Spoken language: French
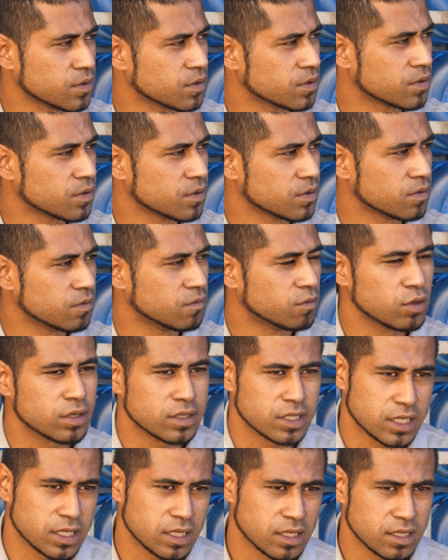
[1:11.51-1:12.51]
euh, voir
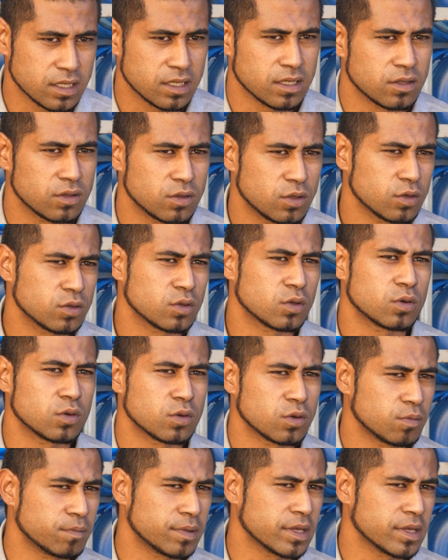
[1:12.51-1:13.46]
d'autres